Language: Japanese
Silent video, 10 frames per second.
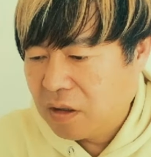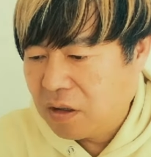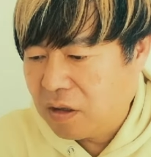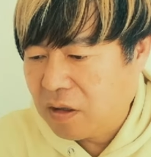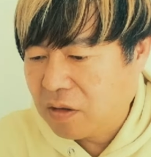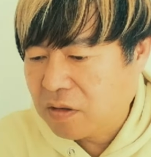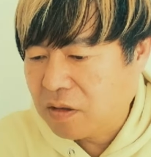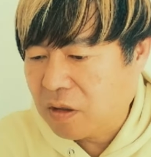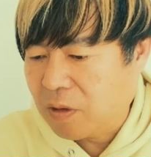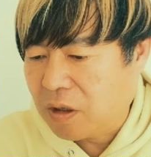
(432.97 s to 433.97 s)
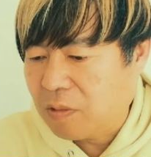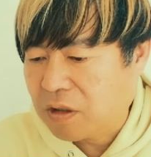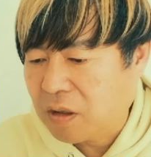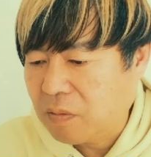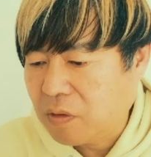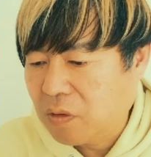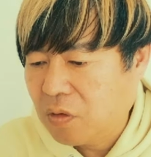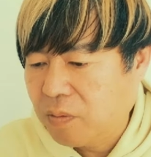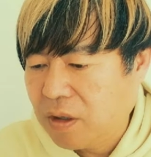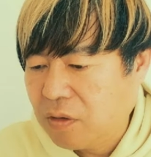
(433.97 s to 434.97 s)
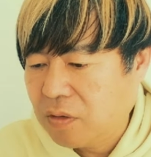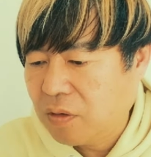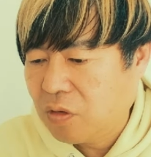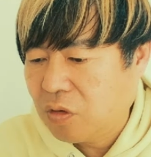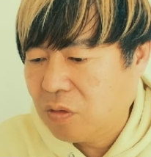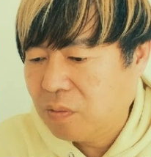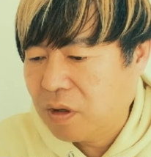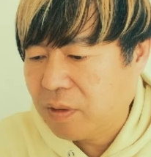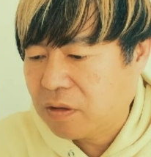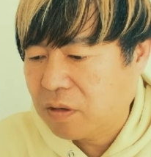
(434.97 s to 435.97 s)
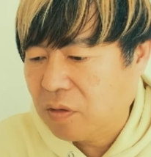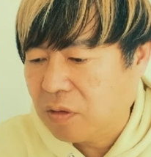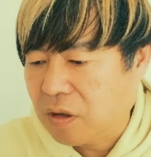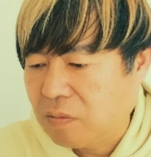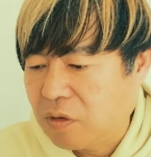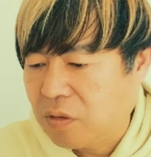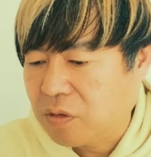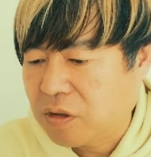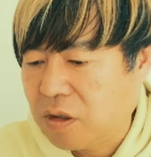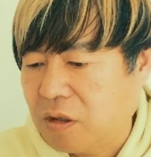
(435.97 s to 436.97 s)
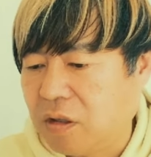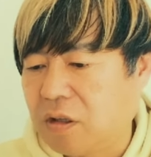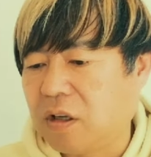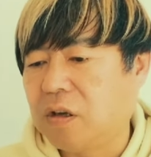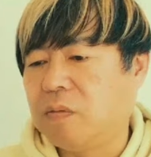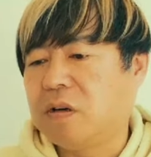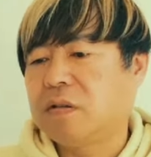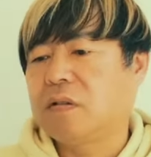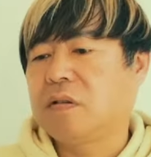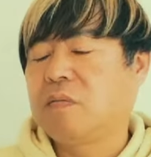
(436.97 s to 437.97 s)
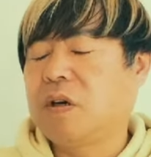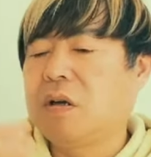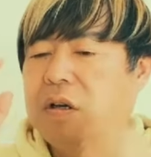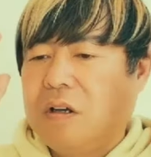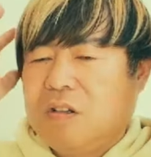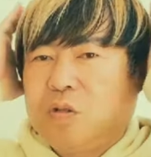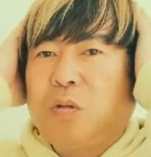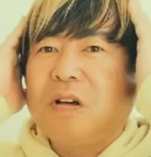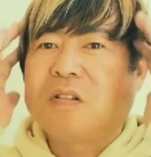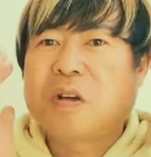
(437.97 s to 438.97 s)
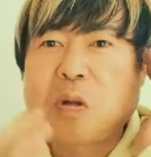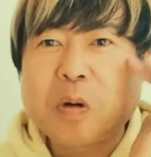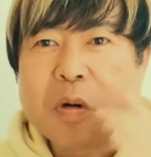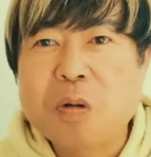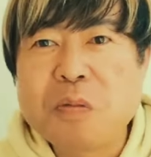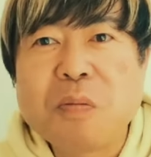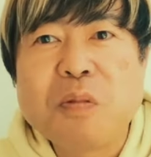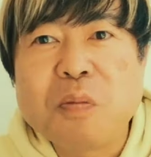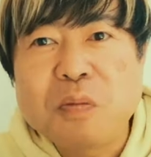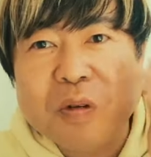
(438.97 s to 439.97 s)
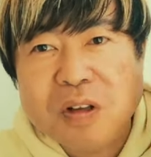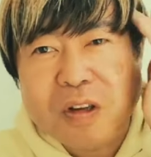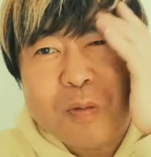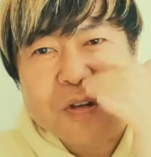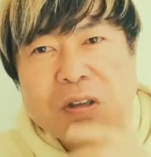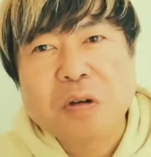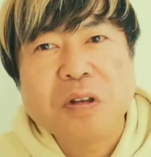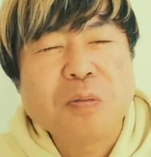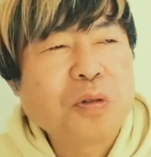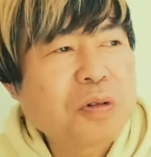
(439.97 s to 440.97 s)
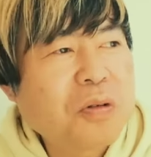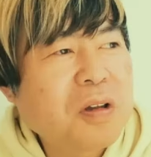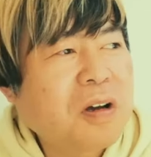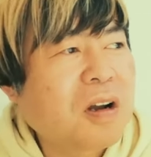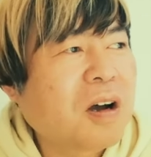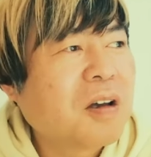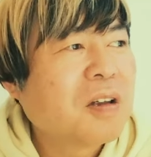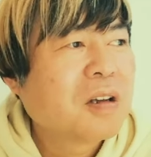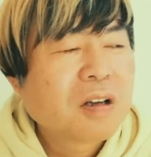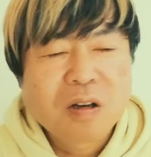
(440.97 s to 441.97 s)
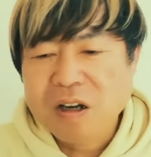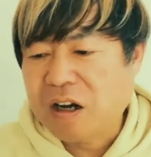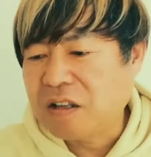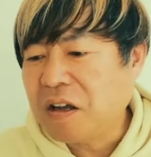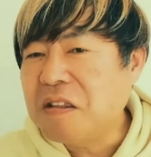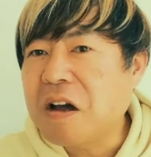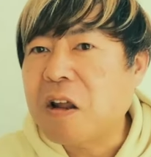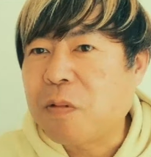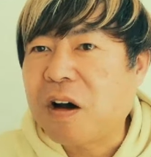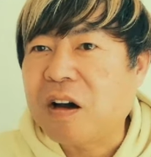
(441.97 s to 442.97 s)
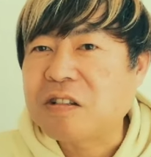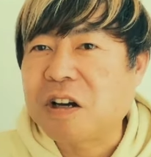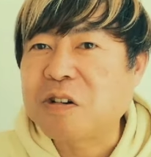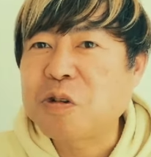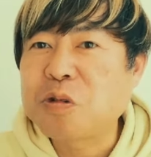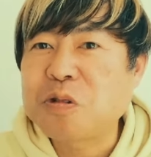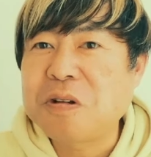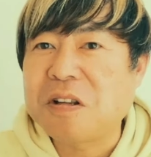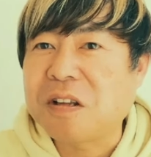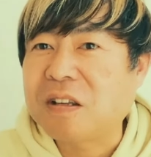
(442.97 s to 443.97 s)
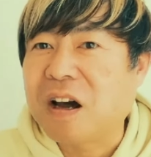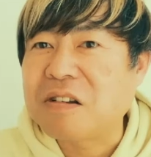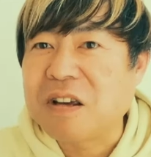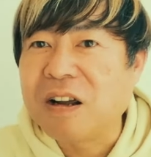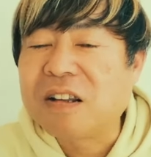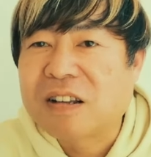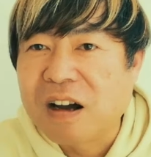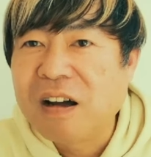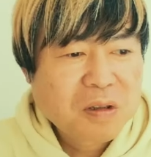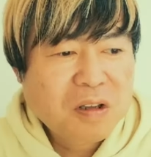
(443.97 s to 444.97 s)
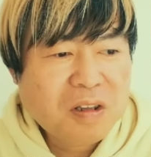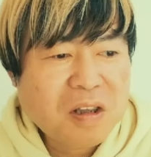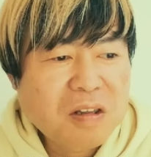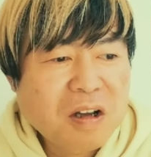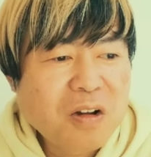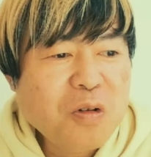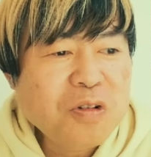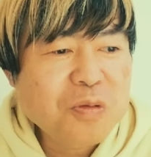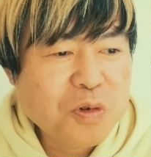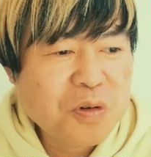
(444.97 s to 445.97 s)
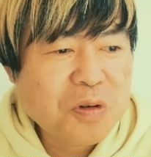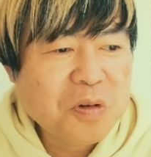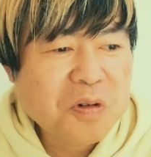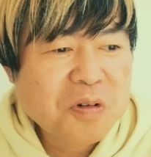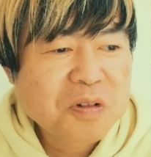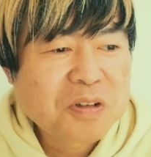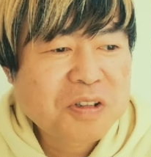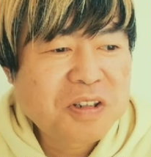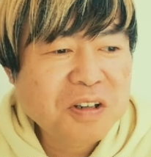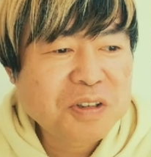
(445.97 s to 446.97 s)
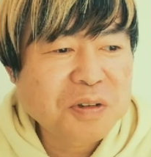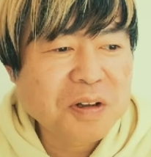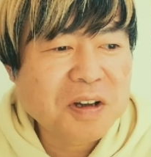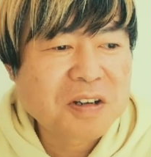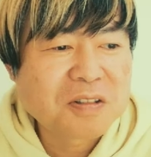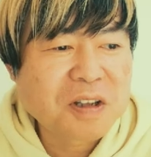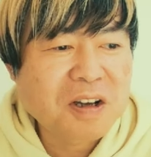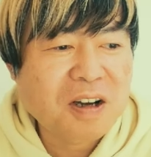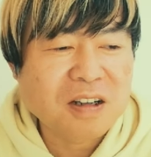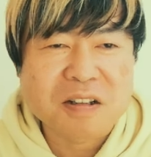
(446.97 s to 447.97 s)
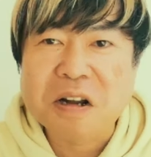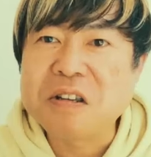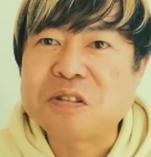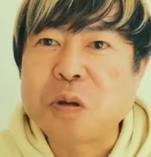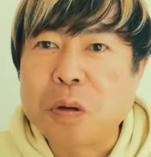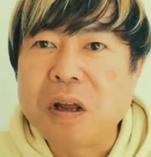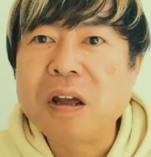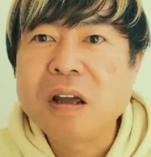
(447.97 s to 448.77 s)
連絡しなければなりません。多めに振り込めば次のギャンブルの資金にできます。まあ、そうなんですけど、まあ、もうさっきも言ったように僕はだから、借りたんであれば、借用書ぐらい絶対あるじゃないですか。だって7億も、口約束で貸さないですよね。